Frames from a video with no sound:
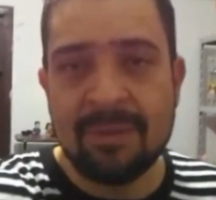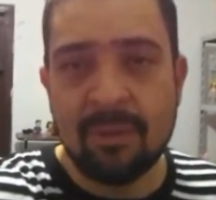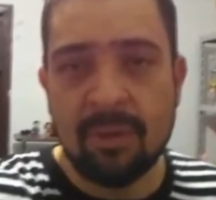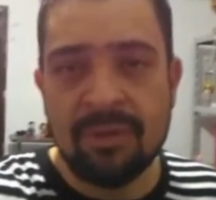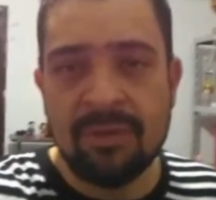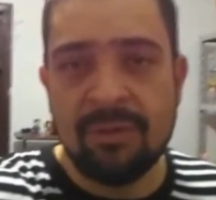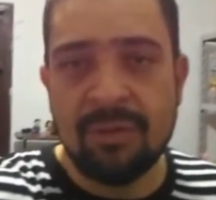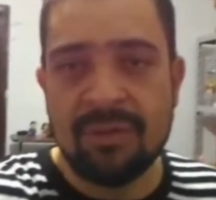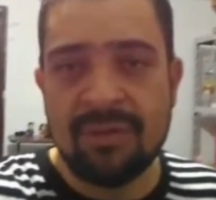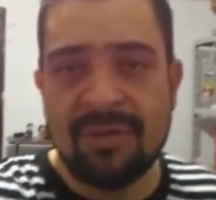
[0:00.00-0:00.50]

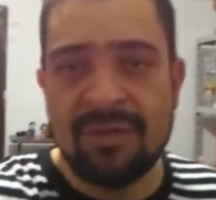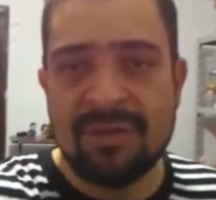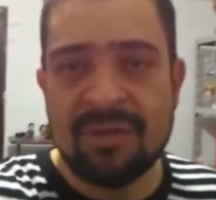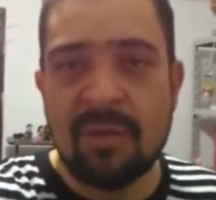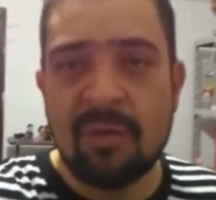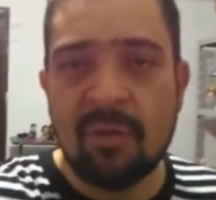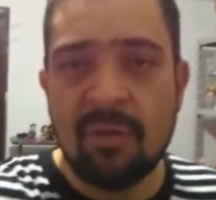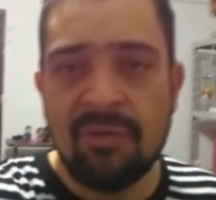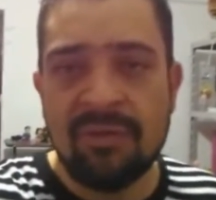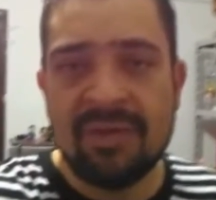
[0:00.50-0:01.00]
Todos vocês
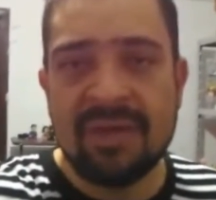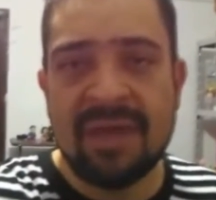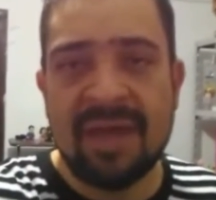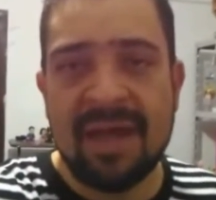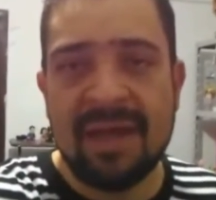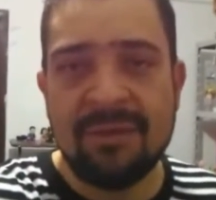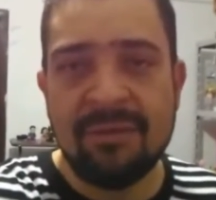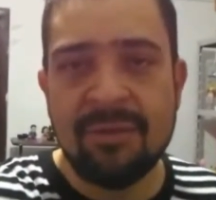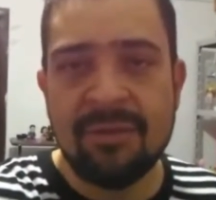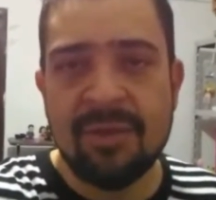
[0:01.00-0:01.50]
estão
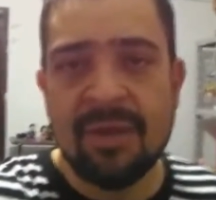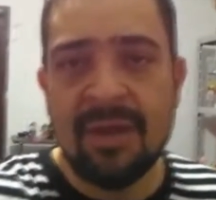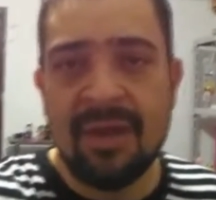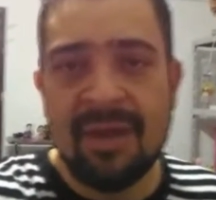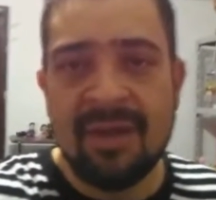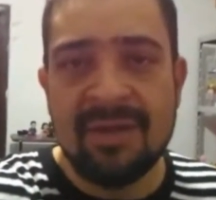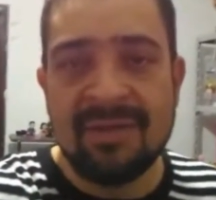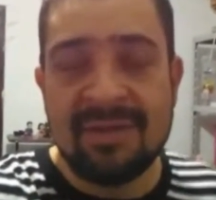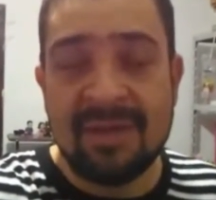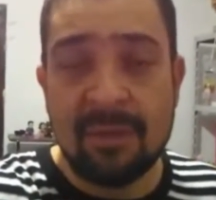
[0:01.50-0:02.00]
convidados,
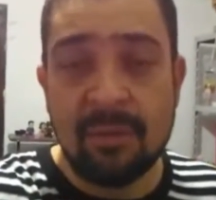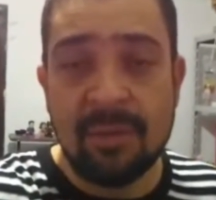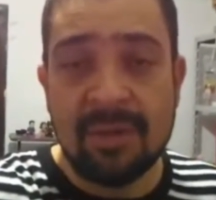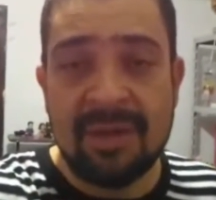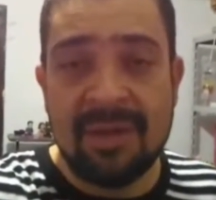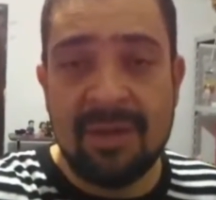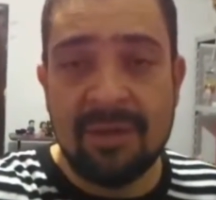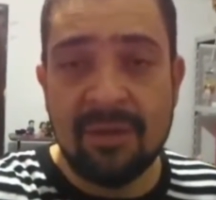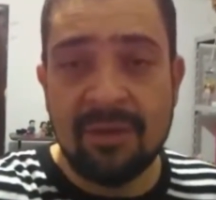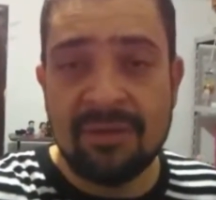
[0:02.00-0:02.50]

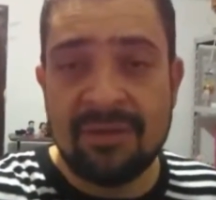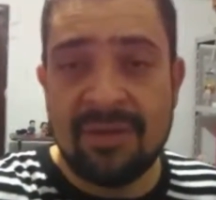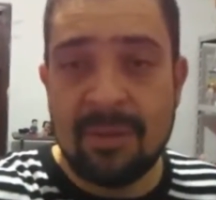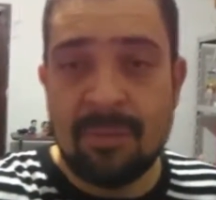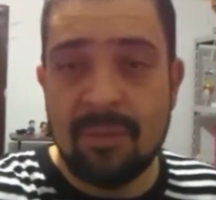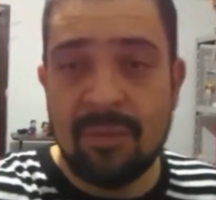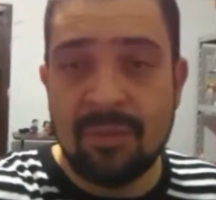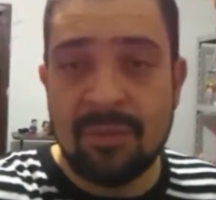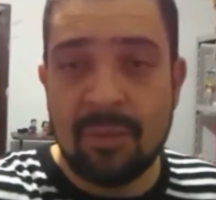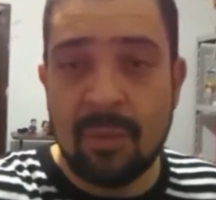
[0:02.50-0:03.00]
sendo que nós
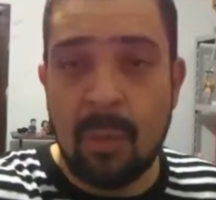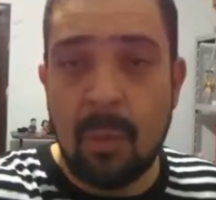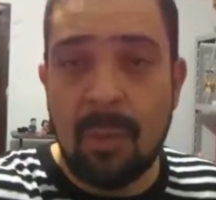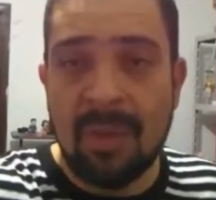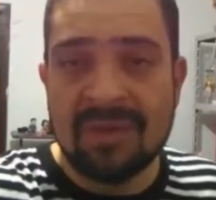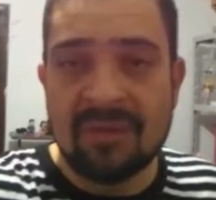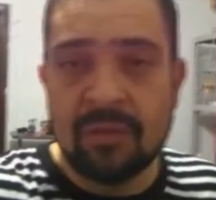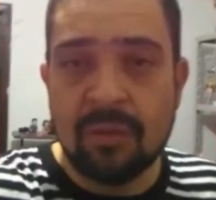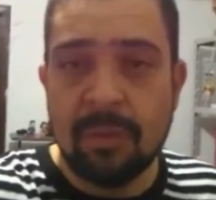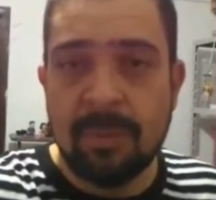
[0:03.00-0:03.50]
temos
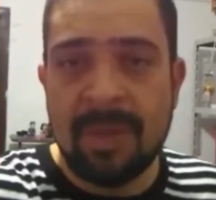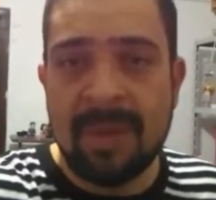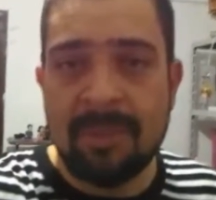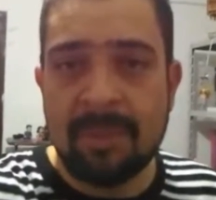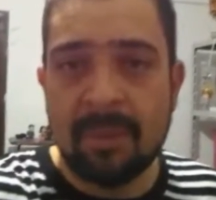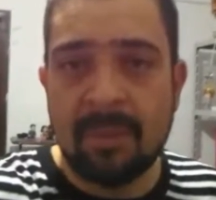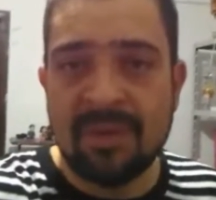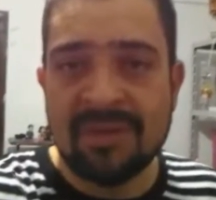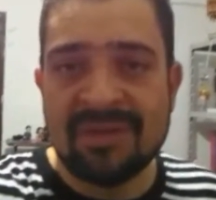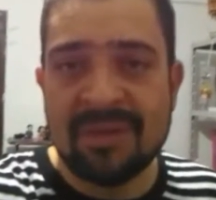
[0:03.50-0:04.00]
uma super
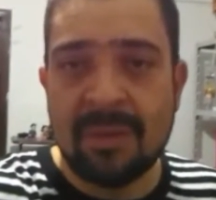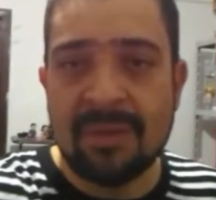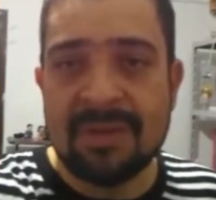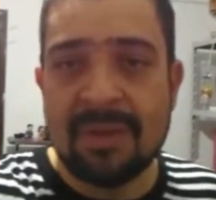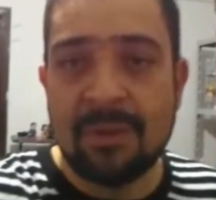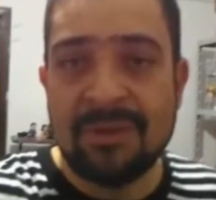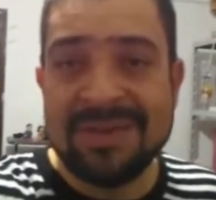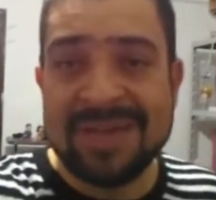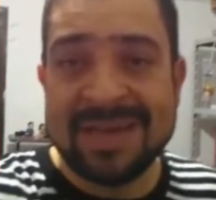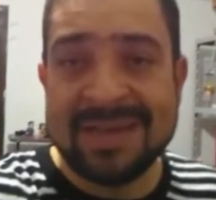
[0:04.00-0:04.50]
promoção
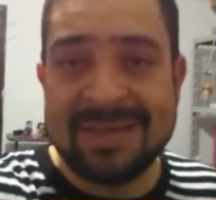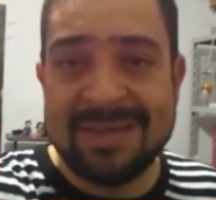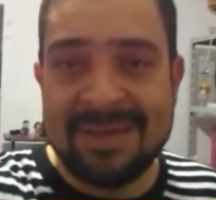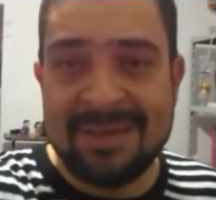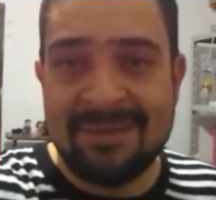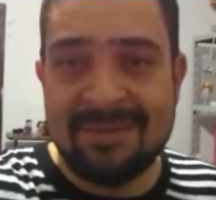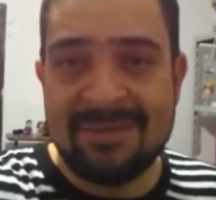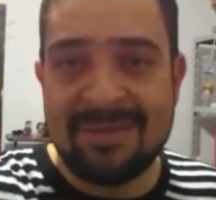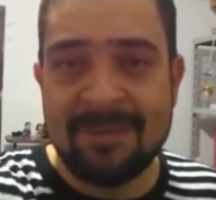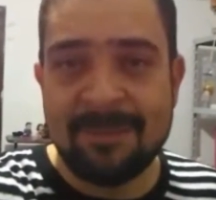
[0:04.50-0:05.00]
até o dia
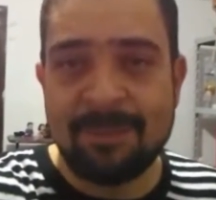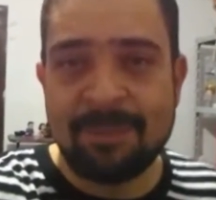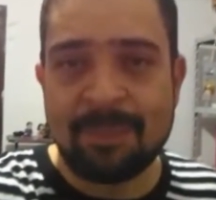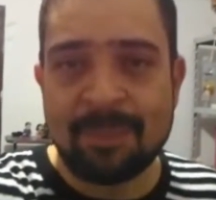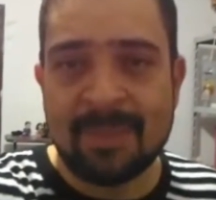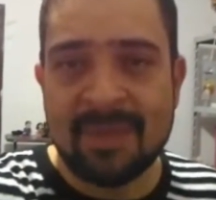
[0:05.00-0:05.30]
15.